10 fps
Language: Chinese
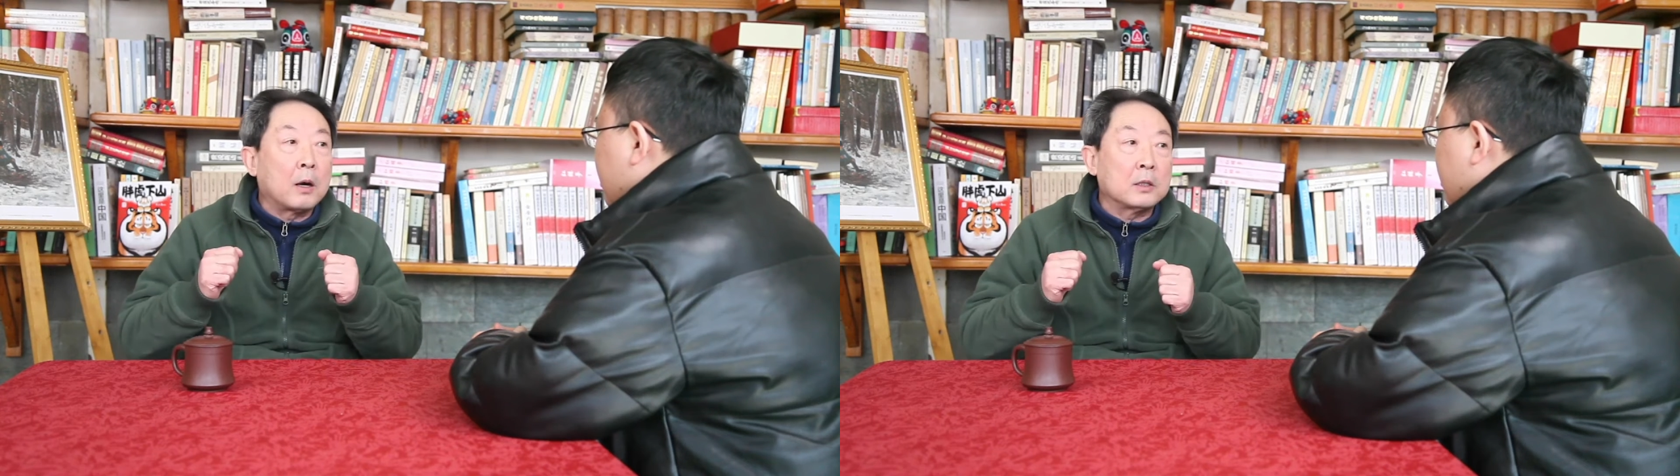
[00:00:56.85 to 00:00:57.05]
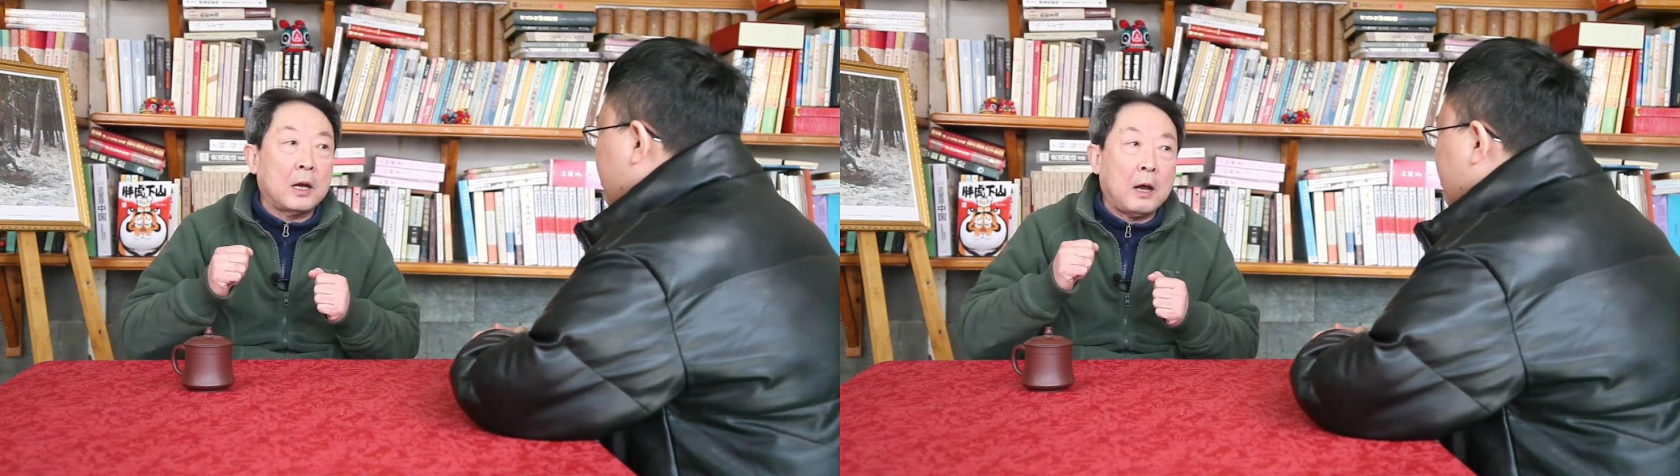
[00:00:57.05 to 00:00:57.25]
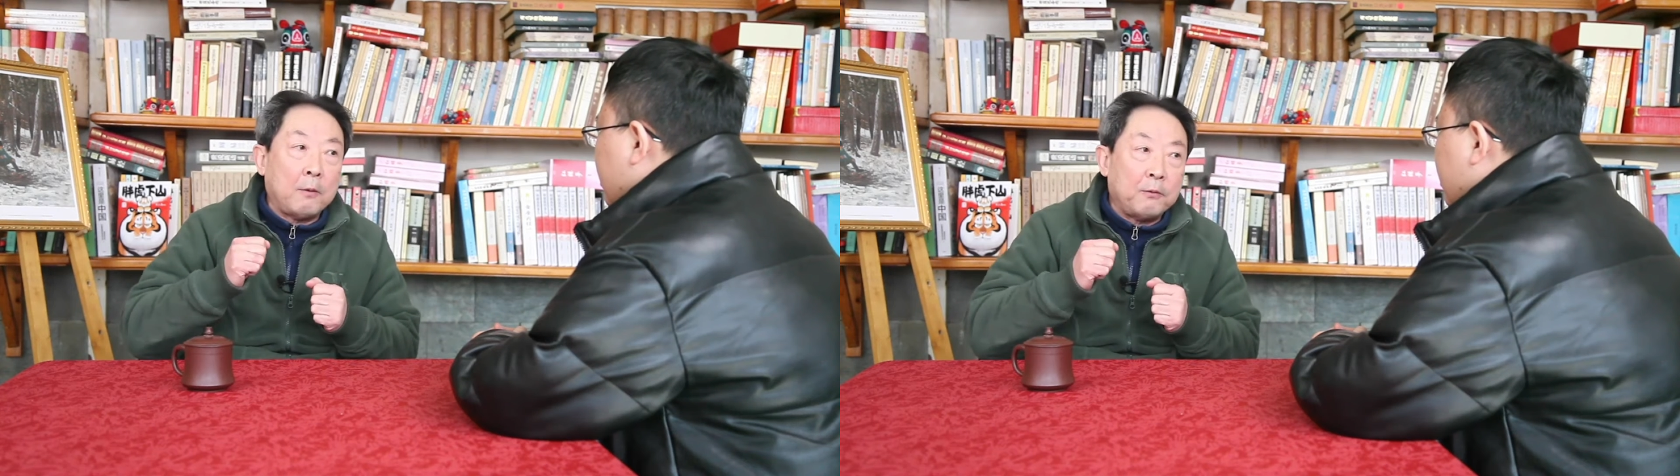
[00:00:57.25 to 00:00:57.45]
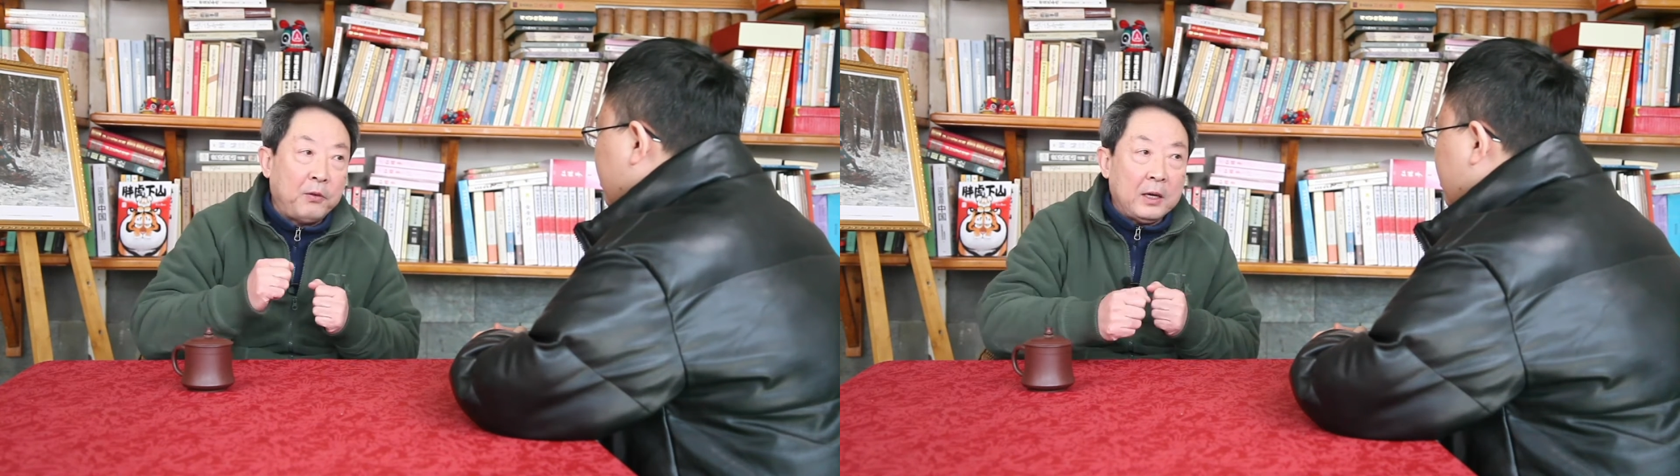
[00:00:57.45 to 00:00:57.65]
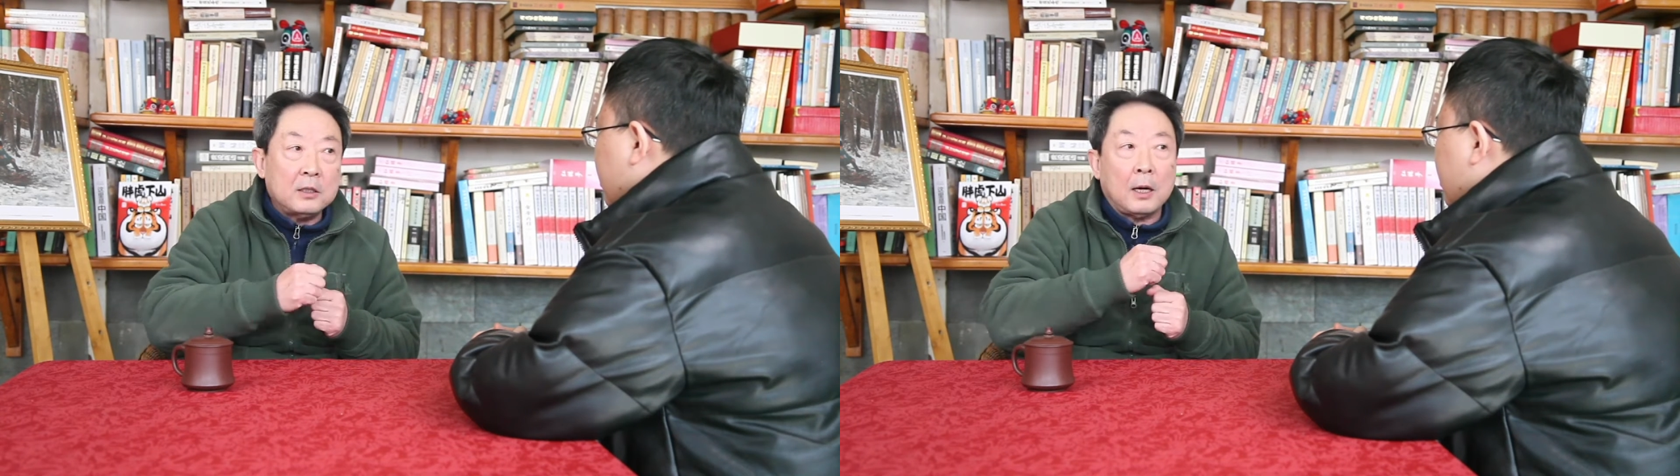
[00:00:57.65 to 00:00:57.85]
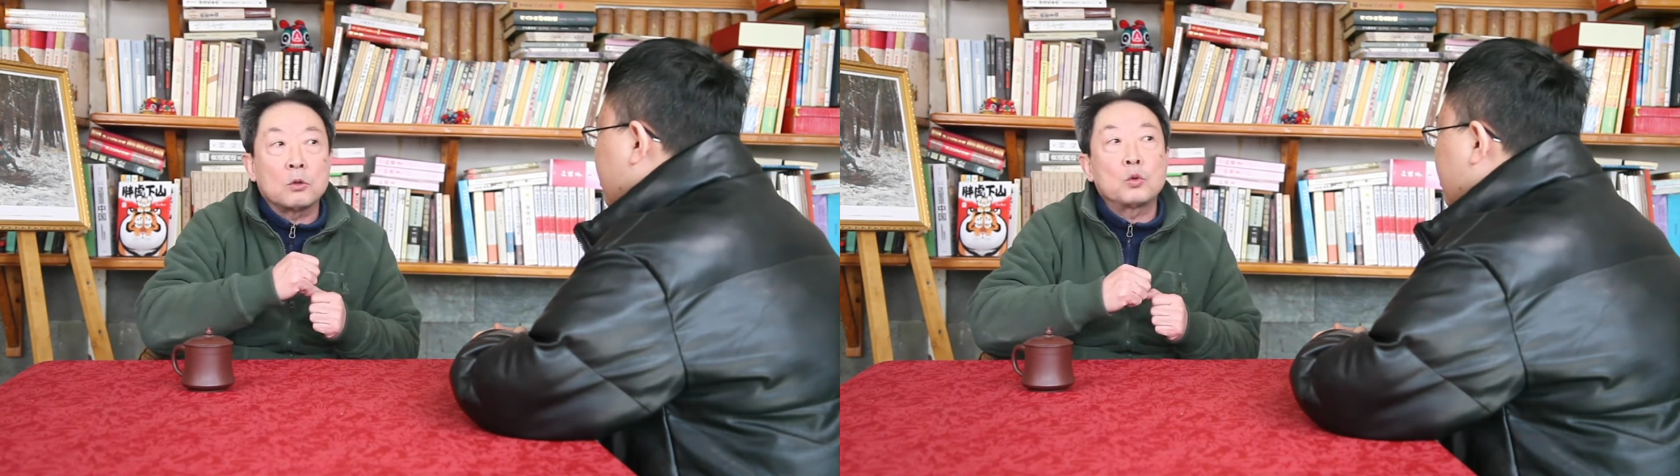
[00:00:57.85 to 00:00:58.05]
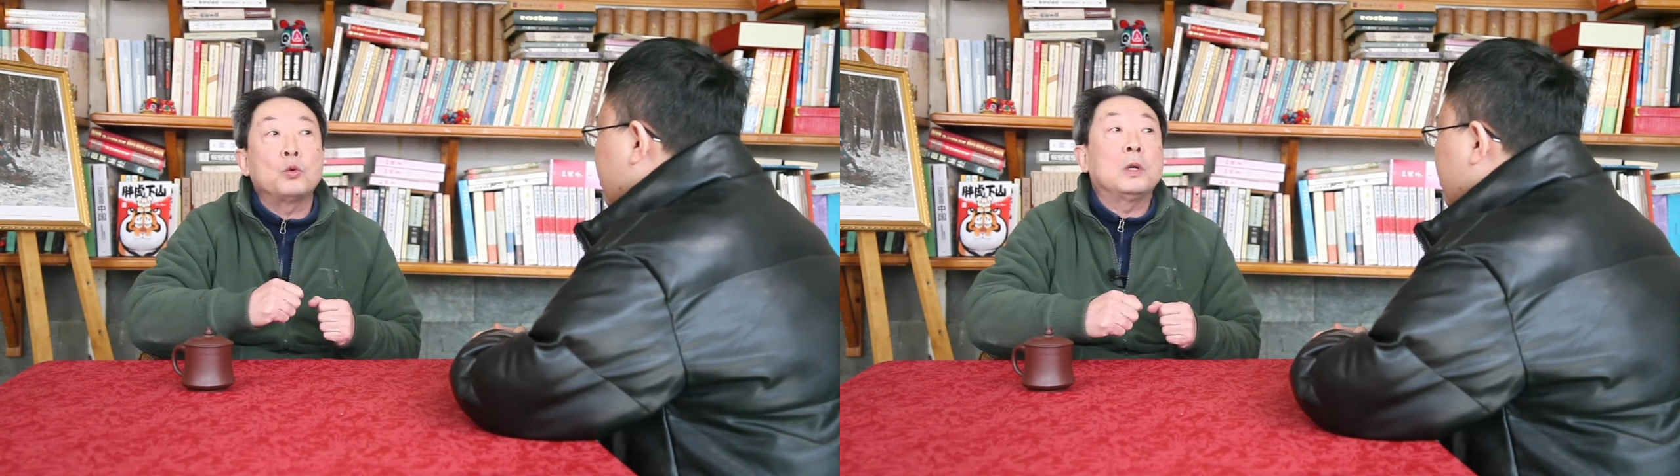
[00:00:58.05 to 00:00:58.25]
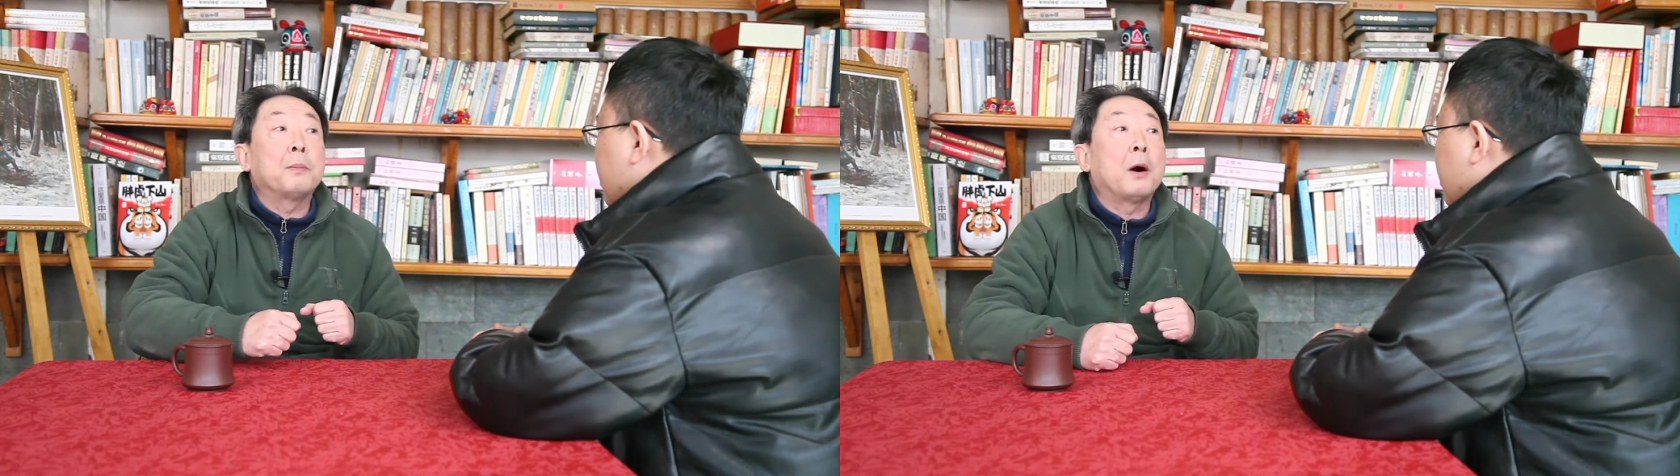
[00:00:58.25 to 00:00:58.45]
而而且还非常
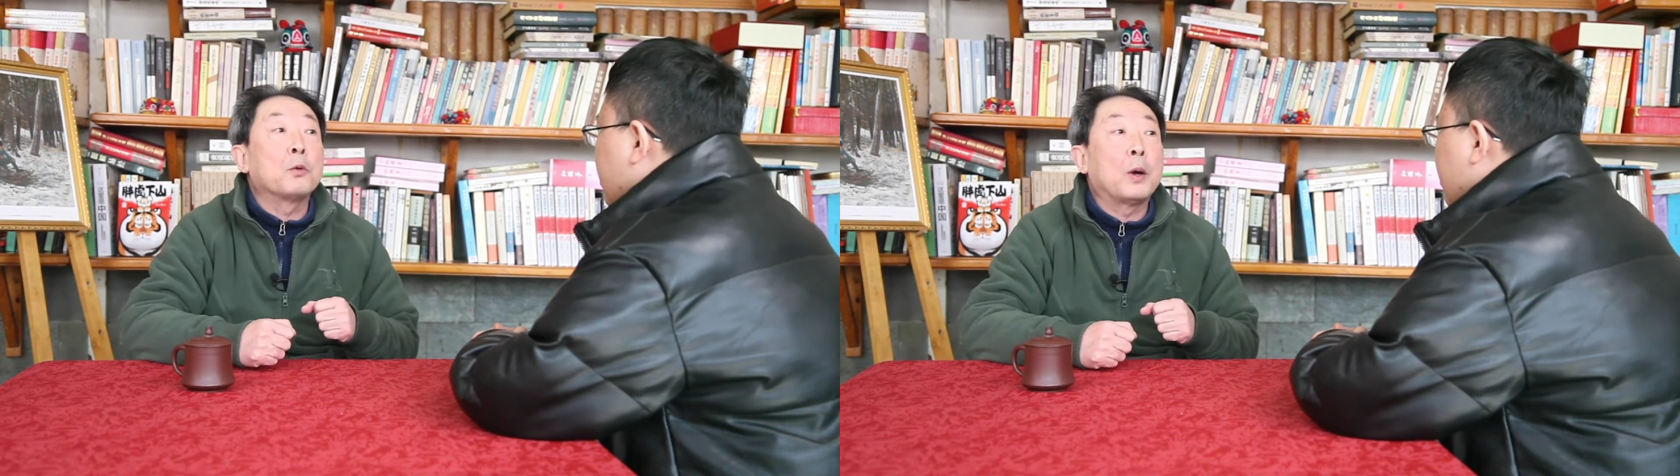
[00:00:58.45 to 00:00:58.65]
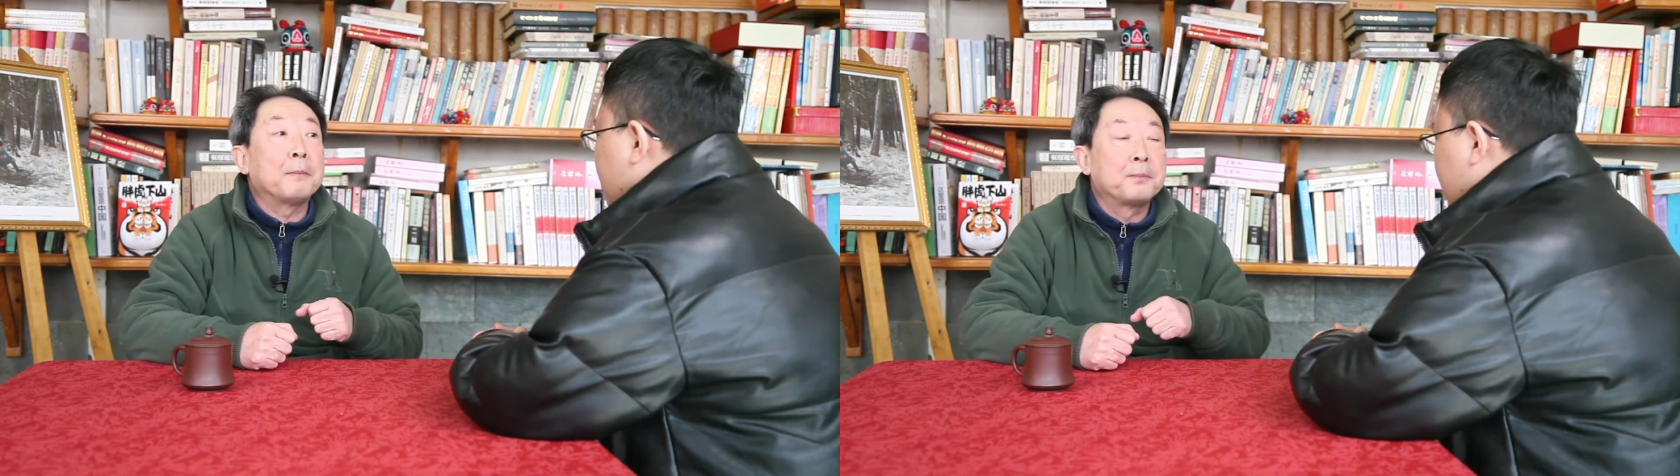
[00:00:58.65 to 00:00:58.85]
注意保暖。